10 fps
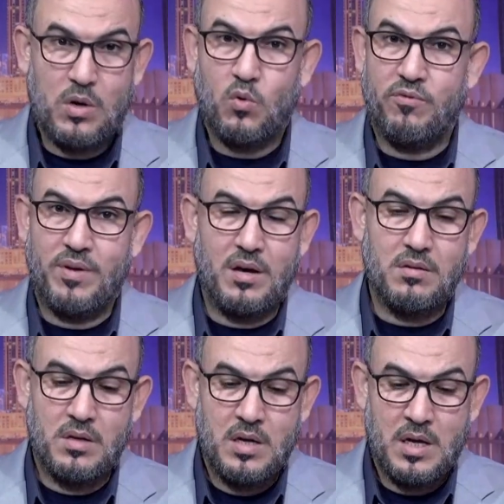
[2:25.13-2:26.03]

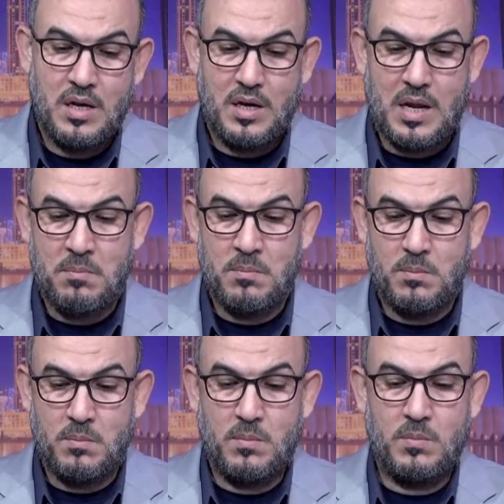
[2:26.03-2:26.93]
والكفار
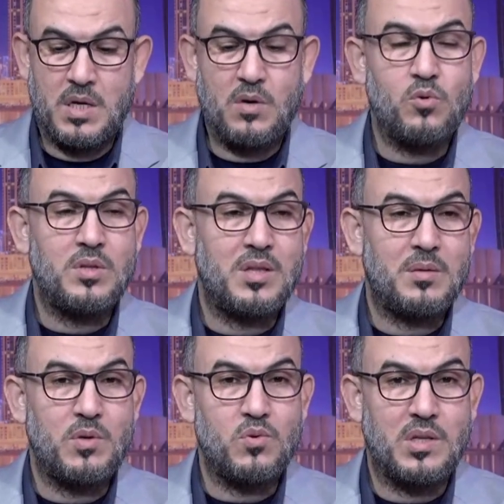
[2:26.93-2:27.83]
لم يكن
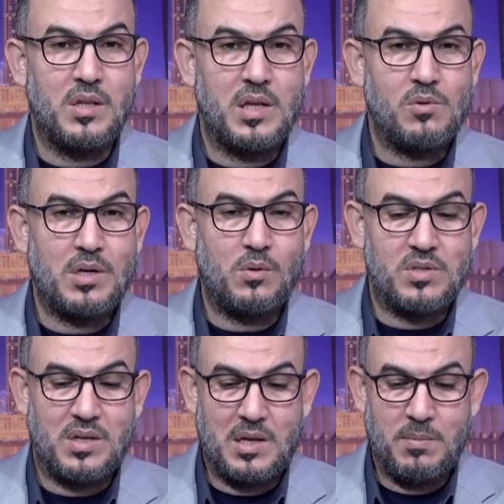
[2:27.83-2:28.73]
النبي صلى الله عليه
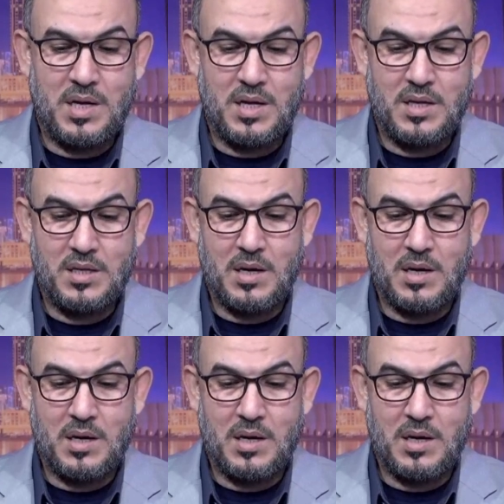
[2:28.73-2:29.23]
وسلم